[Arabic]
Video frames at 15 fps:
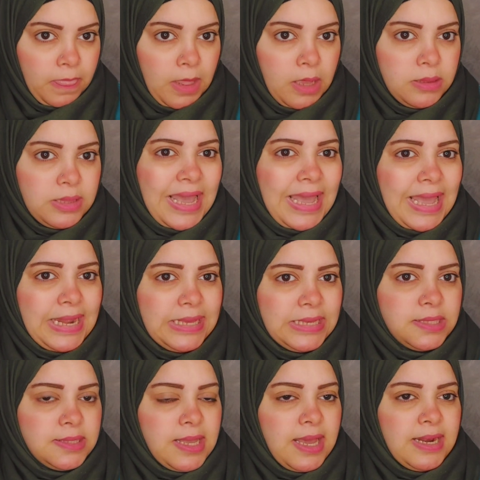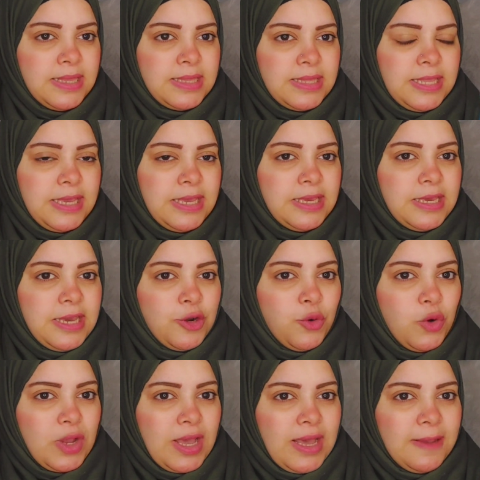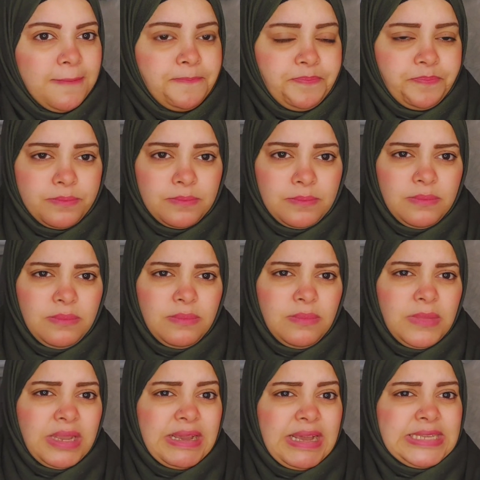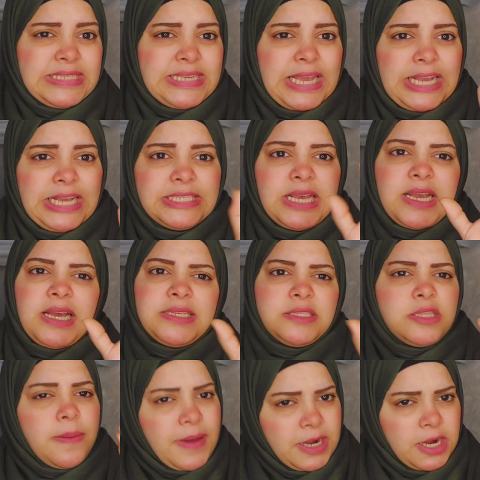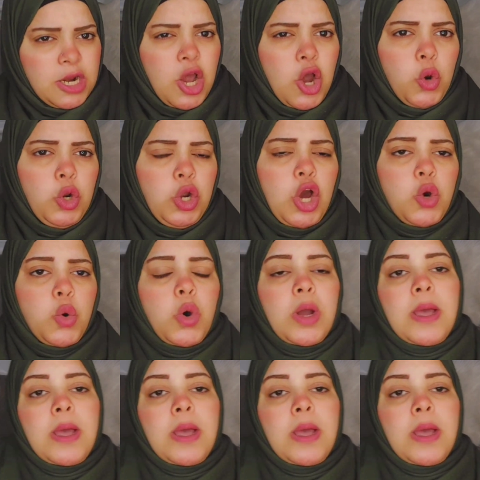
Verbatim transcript: دخلت قالت لي يا نوجا كذا كذا كذا طبعا انا هقول لكم